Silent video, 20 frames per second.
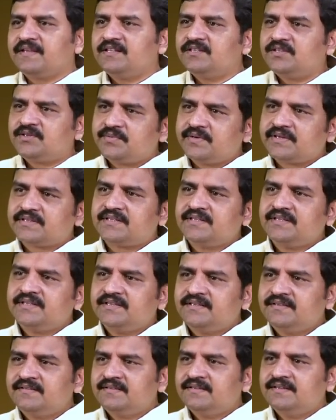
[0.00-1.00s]
ఎదుటి వ్యక్తిని
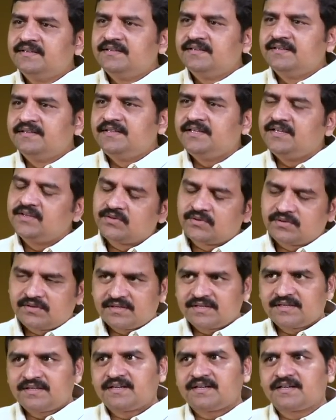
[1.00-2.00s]
ఏదో ఒక
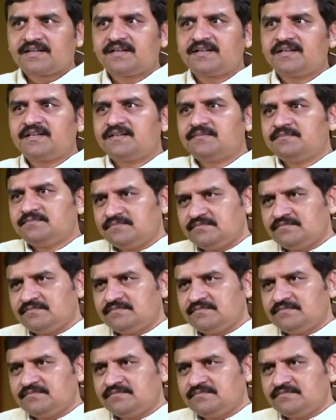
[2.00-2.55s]
రకంగా